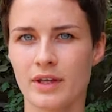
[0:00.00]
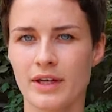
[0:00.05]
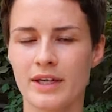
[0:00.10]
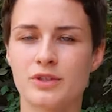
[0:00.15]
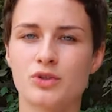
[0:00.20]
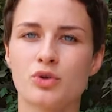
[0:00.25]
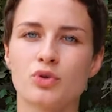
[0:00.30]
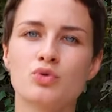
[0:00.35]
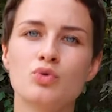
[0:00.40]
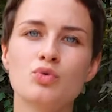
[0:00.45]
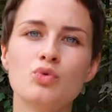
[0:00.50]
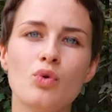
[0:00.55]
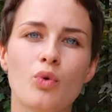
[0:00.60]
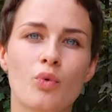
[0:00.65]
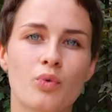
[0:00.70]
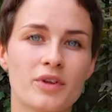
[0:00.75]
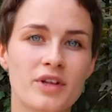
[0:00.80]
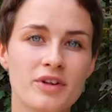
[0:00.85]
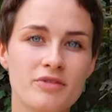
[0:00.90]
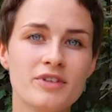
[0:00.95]
Et surtout,
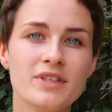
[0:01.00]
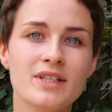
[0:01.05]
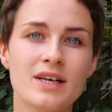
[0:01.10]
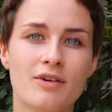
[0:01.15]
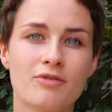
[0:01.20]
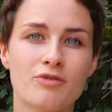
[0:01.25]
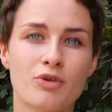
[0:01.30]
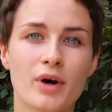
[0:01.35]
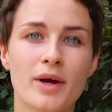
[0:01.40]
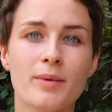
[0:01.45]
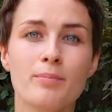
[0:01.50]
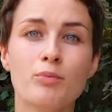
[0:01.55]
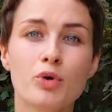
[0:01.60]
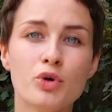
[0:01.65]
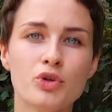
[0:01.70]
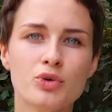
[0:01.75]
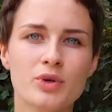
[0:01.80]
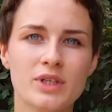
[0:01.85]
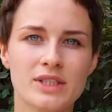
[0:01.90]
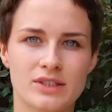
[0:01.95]
on évite la forêt
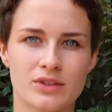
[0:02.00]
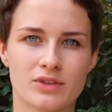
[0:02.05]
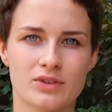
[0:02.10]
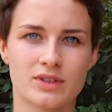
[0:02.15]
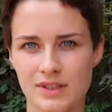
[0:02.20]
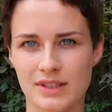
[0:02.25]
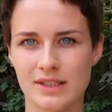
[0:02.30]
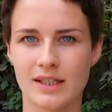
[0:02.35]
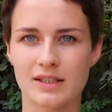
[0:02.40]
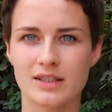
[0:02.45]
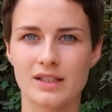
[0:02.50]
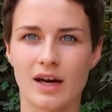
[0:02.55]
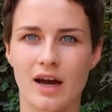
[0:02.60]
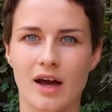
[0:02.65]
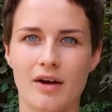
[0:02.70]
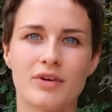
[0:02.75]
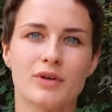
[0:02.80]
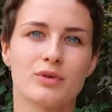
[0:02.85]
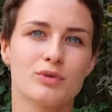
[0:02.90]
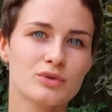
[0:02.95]
monoessence, c'est-à-dire
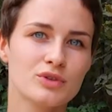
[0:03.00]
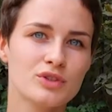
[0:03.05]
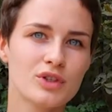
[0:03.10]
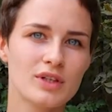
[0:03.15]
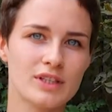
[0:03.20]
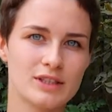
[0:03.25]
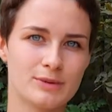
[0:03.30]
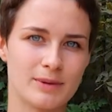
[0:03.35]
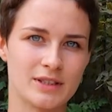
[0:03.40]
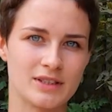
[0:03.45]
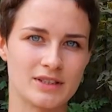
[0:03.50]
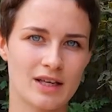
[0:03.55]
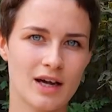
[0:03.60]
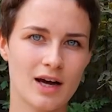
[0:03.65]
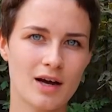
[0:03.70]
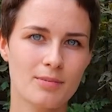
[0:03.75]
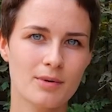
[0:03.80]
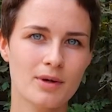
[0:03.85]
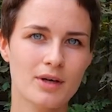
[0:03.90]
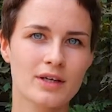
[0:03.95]
avec une seule espèce
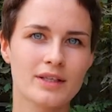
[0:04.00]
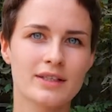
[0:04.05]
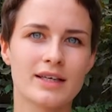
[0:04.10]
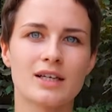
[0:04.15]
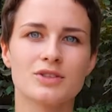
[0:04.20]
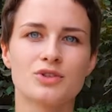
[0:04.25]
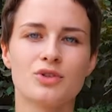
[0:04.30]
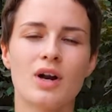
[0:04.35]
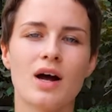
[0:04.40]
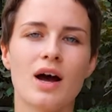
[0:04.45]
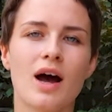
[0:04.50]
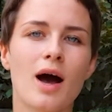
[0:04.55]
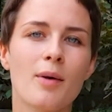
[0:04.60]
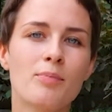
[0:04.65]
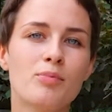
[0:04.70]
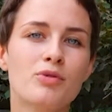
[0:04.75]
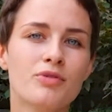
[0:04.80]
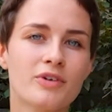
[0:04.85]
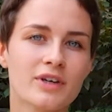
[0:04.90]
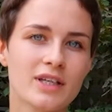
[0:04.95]
d'arbre, car cela
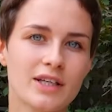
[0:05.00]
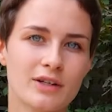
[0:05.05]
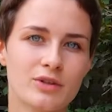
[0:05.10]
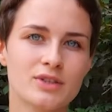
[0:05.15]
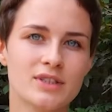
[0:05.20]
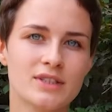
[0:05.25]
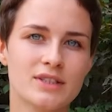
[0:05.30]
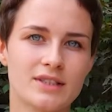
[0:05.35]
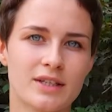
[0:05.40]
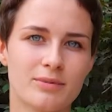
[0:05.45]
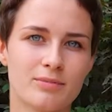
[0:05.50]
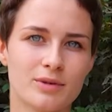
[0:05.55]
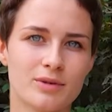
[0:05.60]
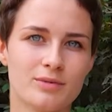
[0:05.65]
appauvrit l'écosystème.